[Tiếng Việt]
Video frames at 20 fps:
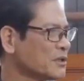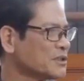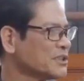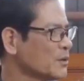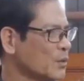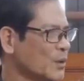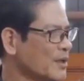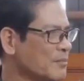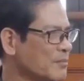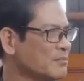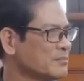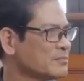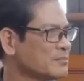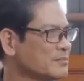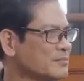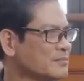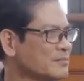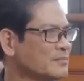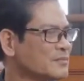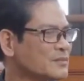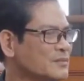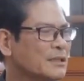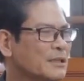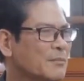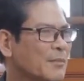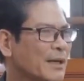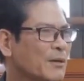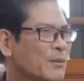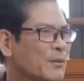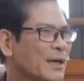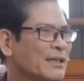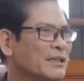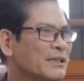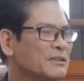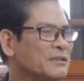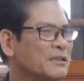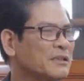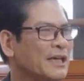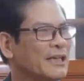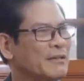khó chịu lắm. Thế may quá là
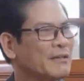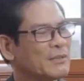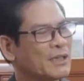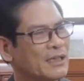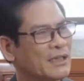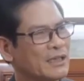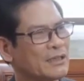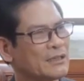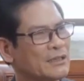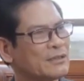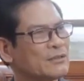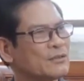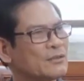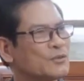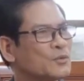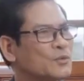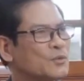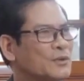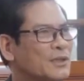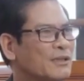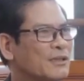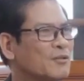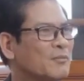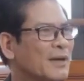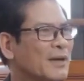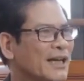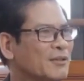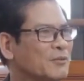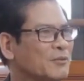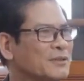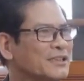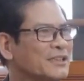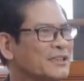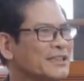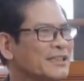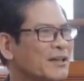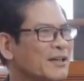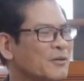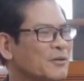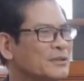từ ngày mà chú được ông bạn ông
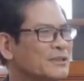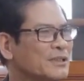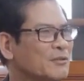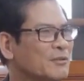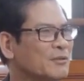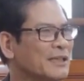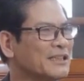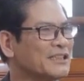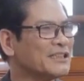giới thiệu, xong